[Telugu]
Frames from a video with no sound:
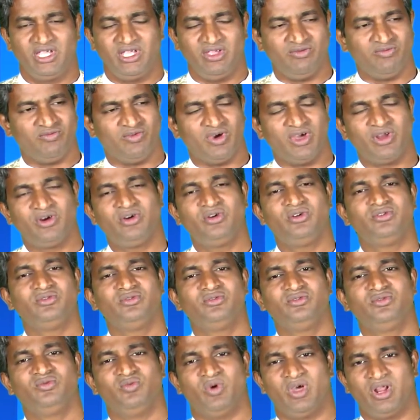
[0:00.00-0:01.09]
ఈ వరుడు
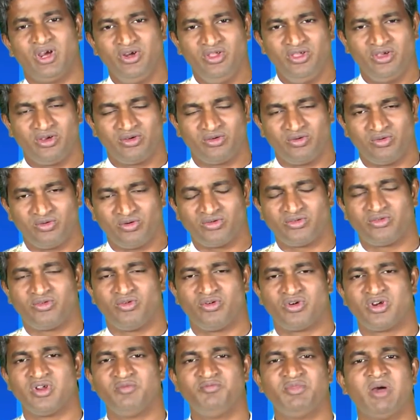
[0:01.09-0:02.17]
వరుడి యొక్క
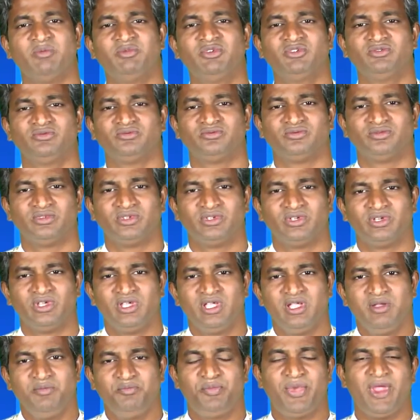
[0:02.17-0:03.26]
కుటుంబము
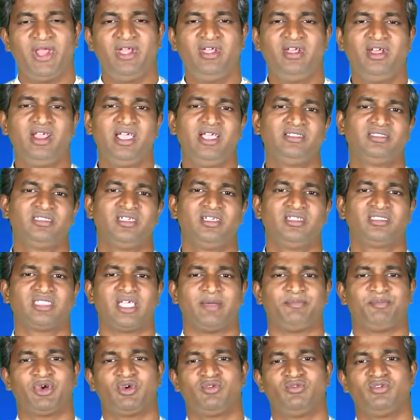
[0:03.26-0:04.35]
పెండ్లైతే
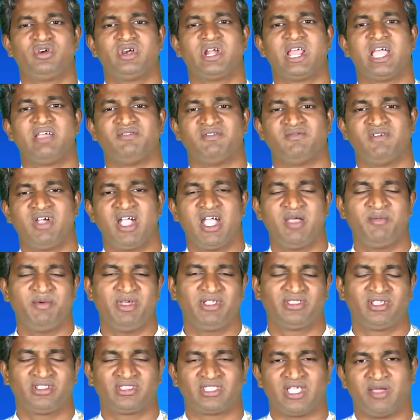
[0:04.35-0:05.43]
తప్పకుండా వివాహం
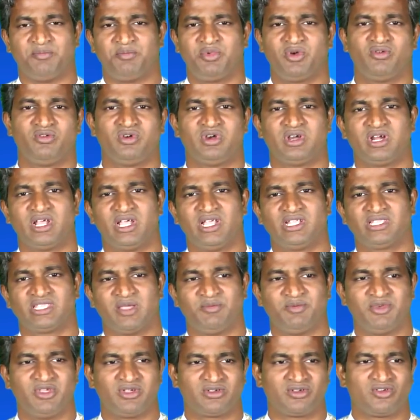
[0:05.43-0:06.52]
అయితే తప్పకుండా
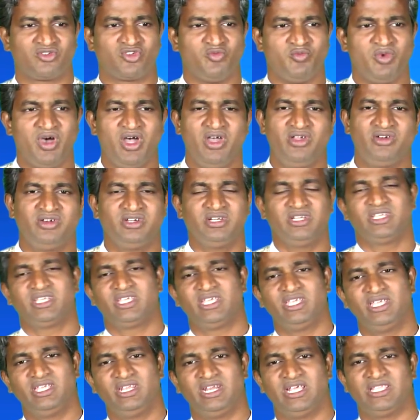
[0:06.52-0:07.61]
తమ యొక్క
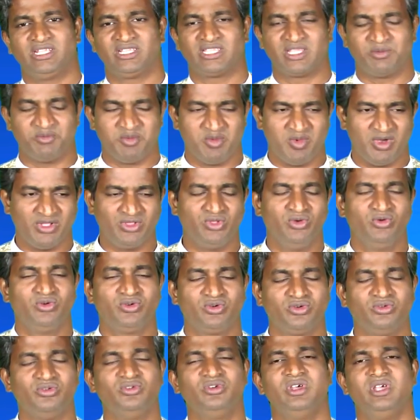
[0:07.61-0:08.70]
కుమారునికి లేదంటే తమ
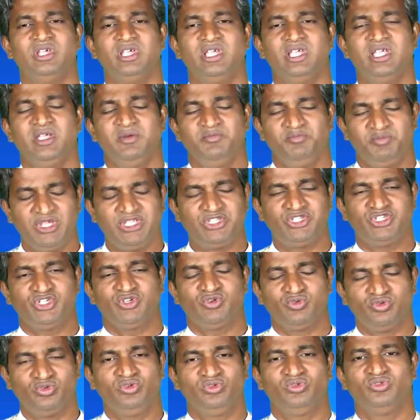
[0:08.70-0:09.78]
బంధువుకు పిచ్చి
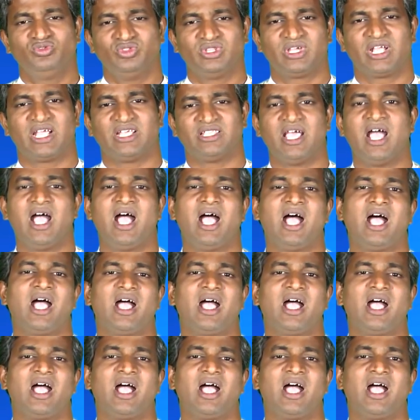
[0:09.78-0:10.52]
కుదురుతుంది కదా